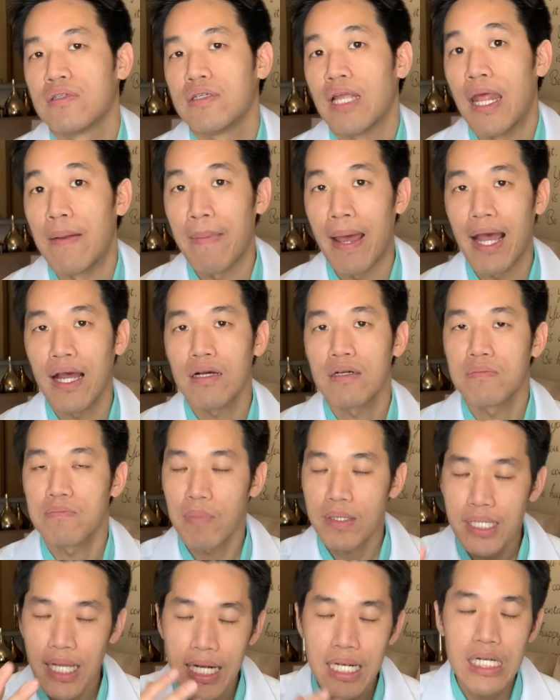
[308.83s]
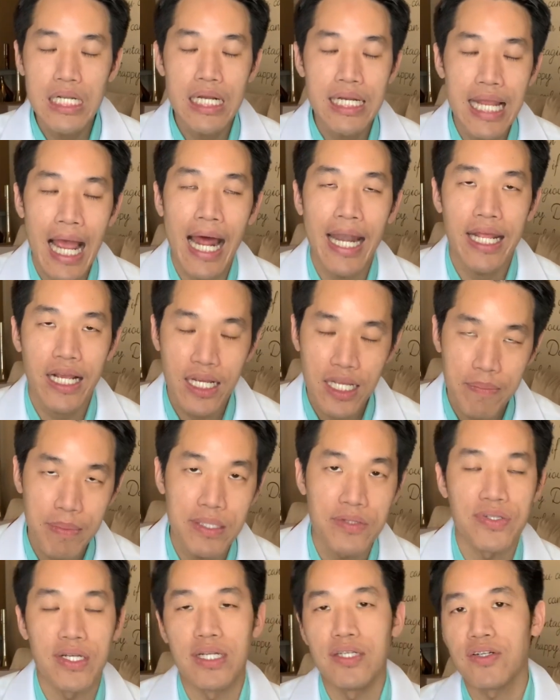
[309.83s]
เห็นไหมเพราะฉะนั้นเรื่องยานี่ก็จะเป็
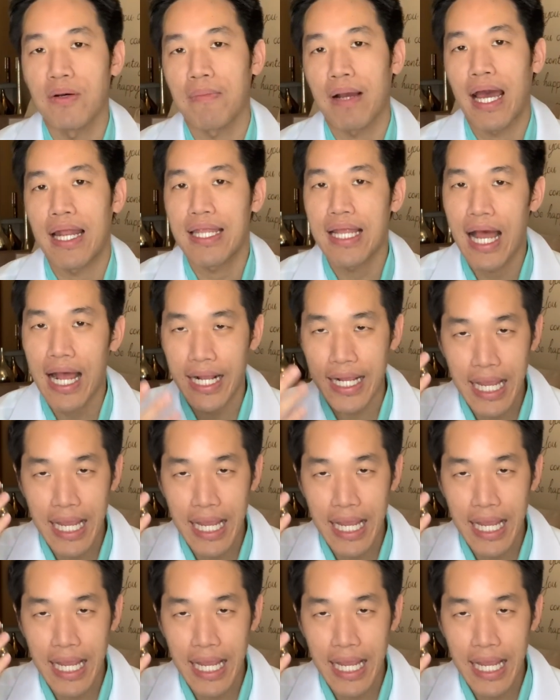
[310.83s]
นสิ่งที่สำคัญยา